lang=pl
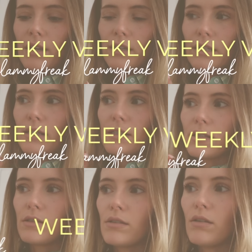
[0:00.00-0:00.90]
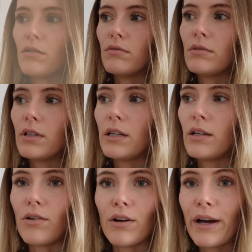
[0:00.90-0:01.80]
e, z nią
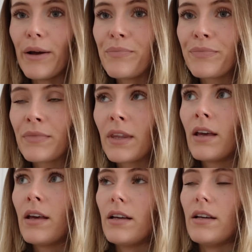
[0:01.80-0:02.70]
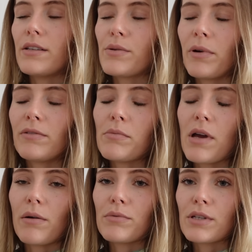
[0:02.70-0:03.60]
rolkę. E, co prawda
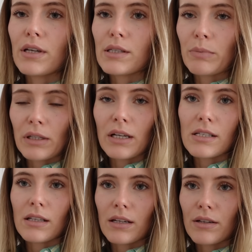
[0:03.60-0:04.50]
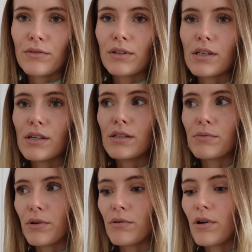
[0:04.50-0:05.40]
miałam się spotkać na nagrywki z
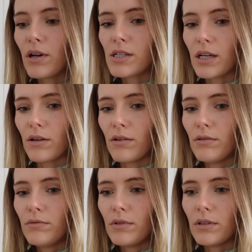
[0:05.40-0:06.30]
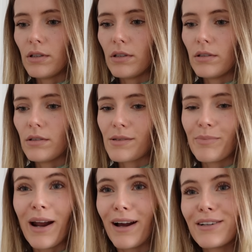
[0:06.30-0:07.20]
moją koleżanką e, z
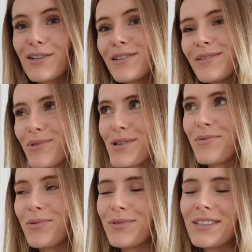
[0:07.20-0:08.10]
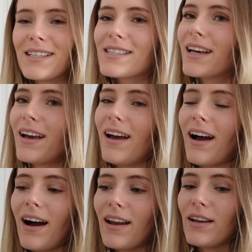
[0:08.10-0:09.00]
branży, można powiedzieć,
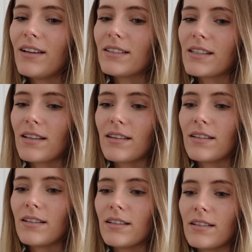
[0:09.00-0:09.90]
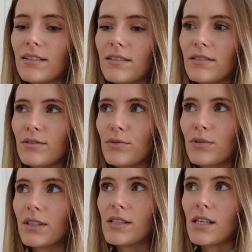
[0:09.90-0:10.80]
ale niestety
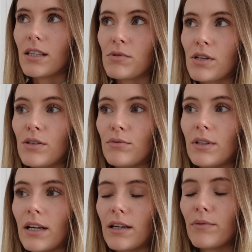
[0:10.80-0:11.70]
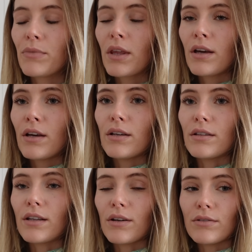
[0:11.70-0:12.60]
drugi tydzień nam się nie udaje
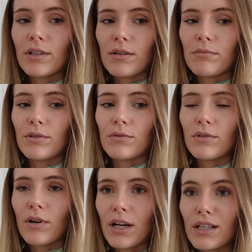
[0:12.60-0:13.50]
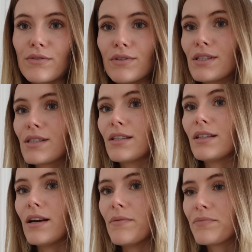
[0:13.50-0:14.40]
tego terminu dograć, więc
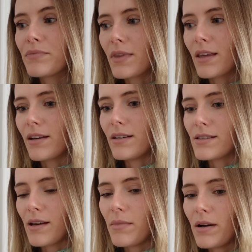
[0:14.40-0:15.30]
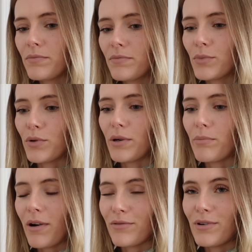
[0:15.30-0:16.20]
idę sama, biorę
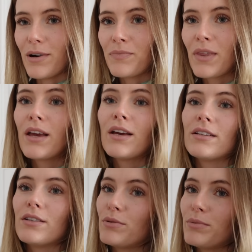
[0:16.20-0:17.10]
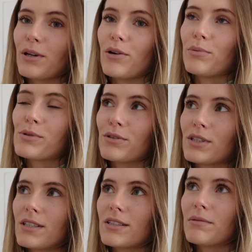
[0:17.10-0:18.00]
Pawła. Nie lubię go
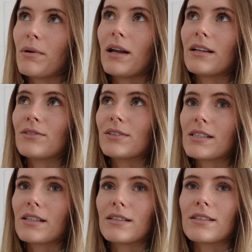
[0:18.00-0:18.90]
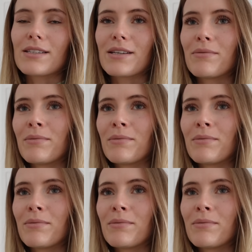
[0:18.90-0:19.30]
obciążać tym, ale no niestety czasem